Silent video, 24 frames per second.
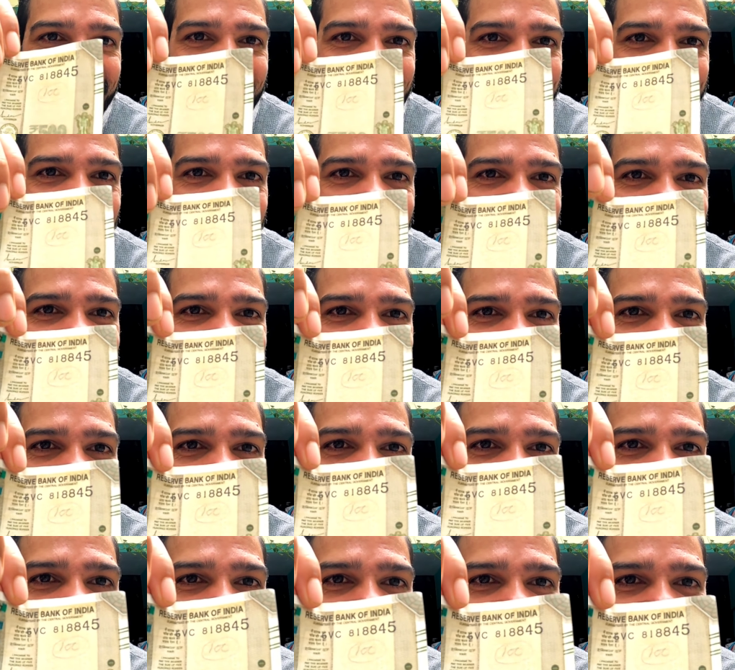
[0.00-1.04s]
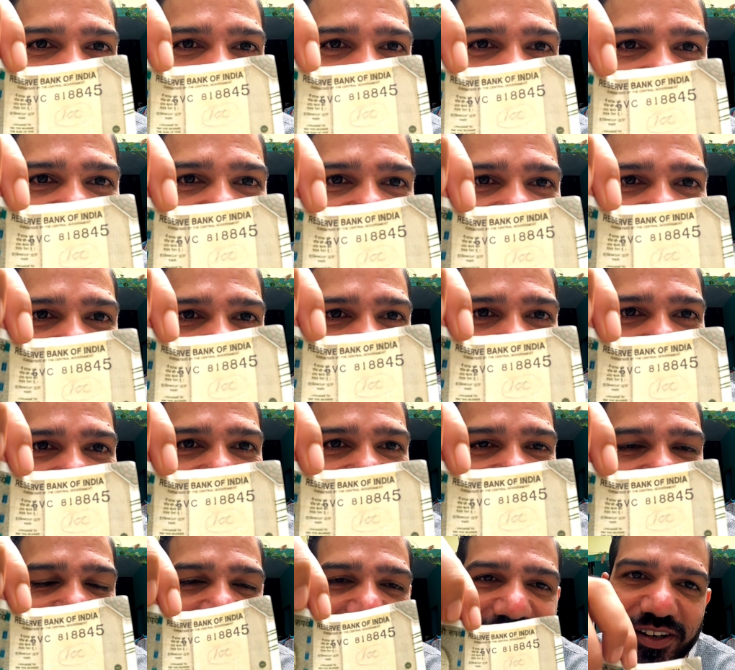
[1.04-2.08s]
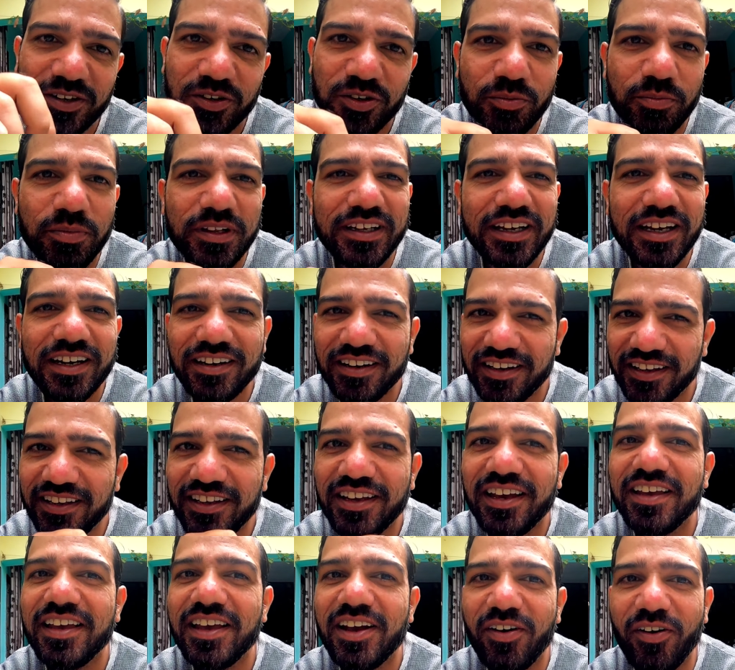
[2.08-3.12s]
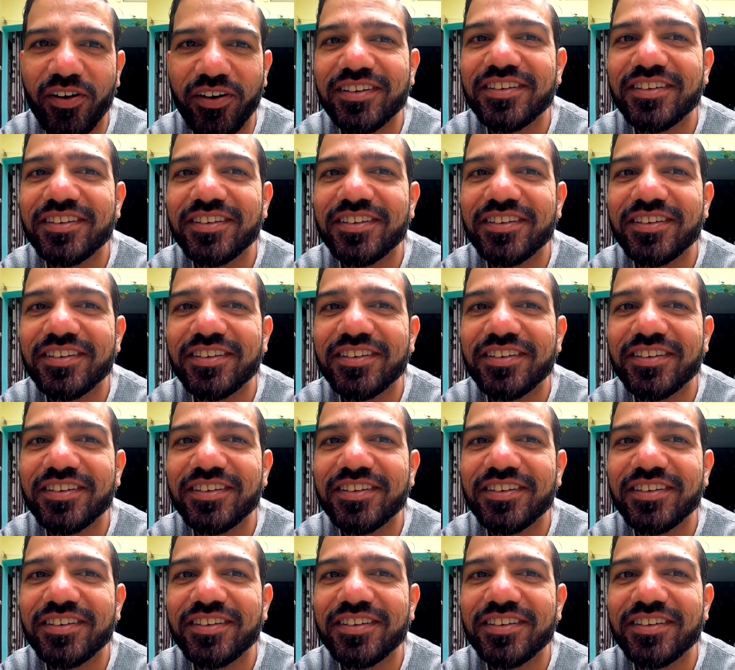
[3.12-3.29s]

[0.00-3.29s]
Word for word: एक पाँच का डुप्लिकेट नोट डुप्लीकेट नहीं है ये